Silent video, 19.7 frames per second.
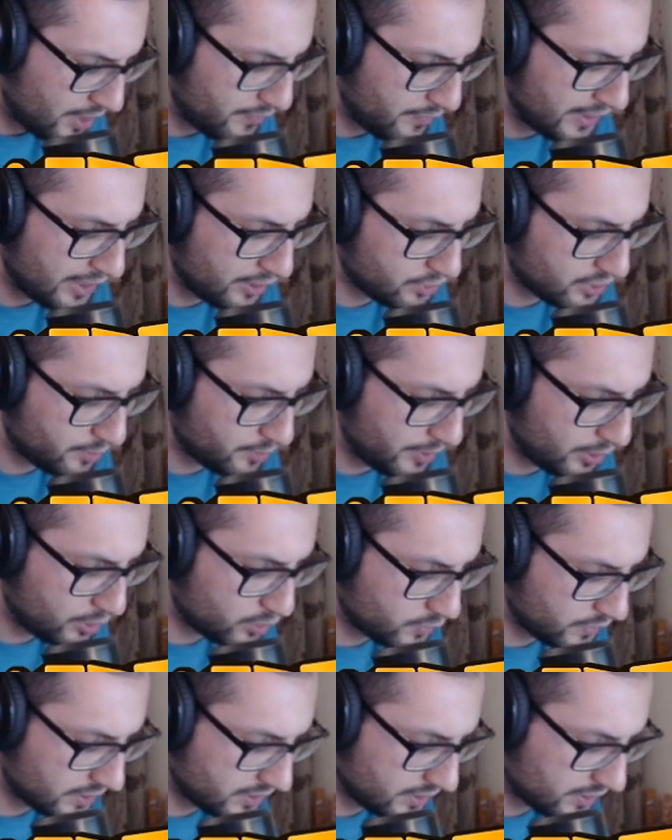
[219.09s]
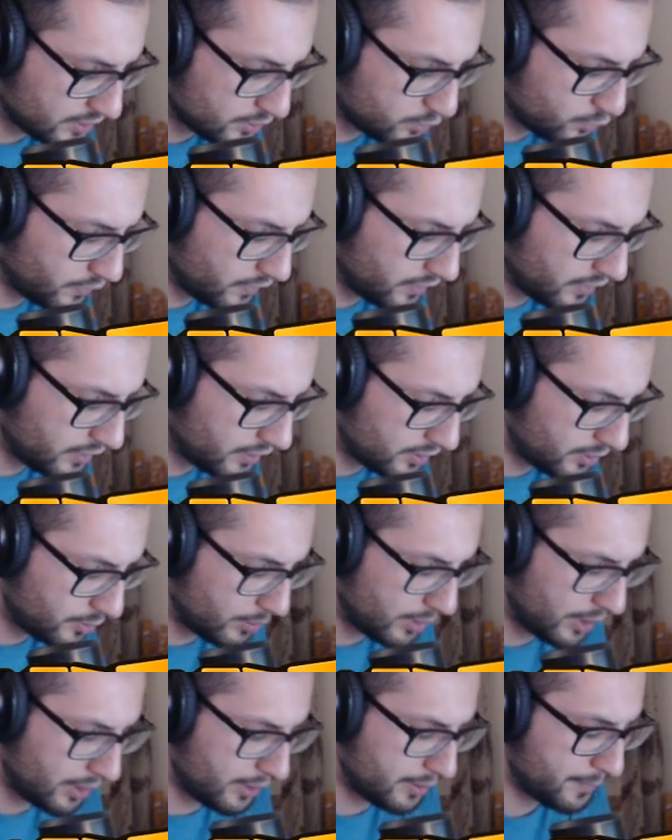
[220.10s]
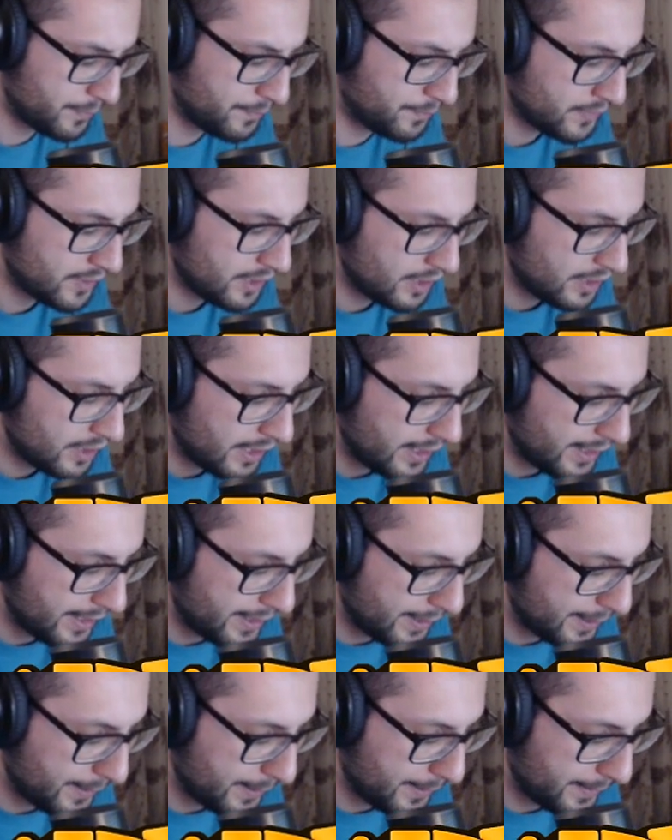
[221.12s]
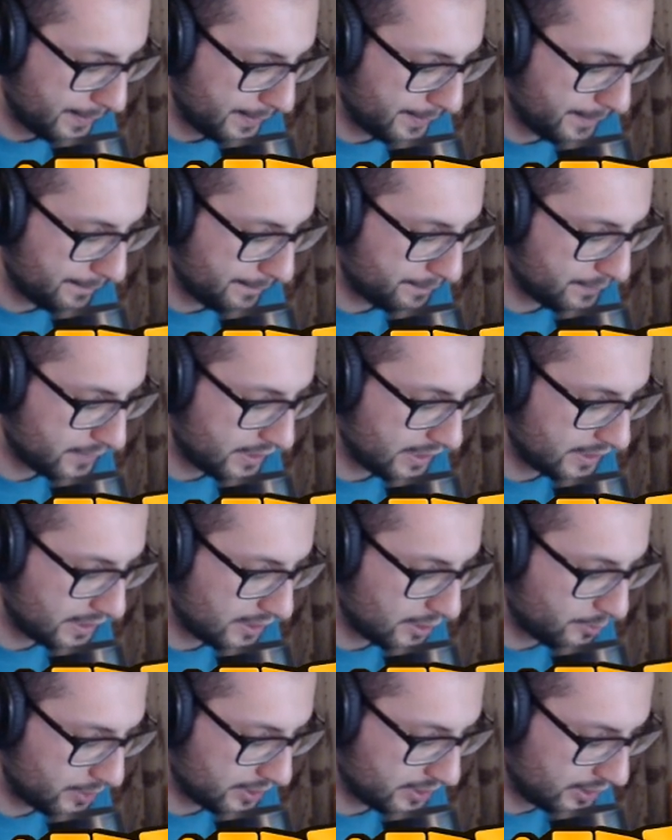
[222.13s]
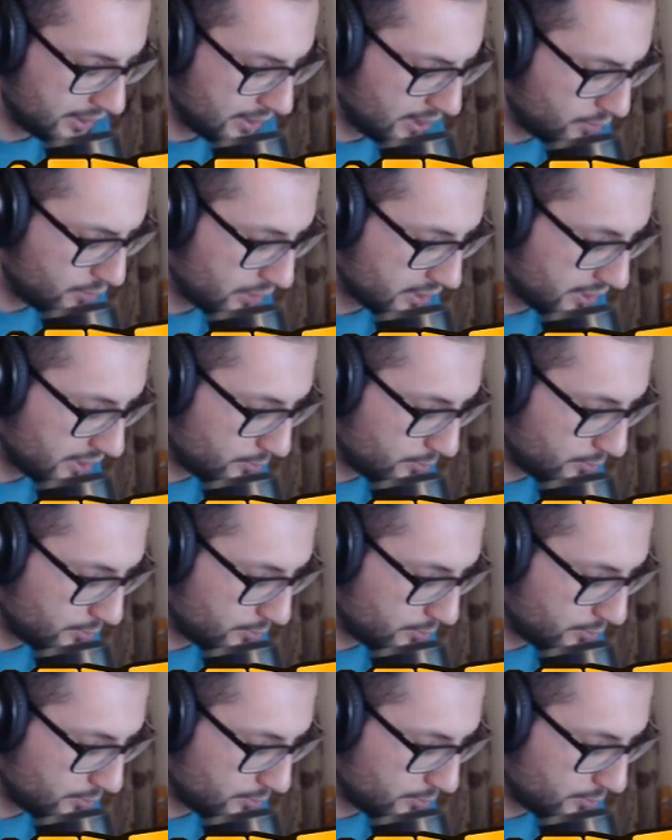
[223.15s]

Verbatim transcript: venenos también nos va a ser suficiente para eh, ganar la partida. Aún así el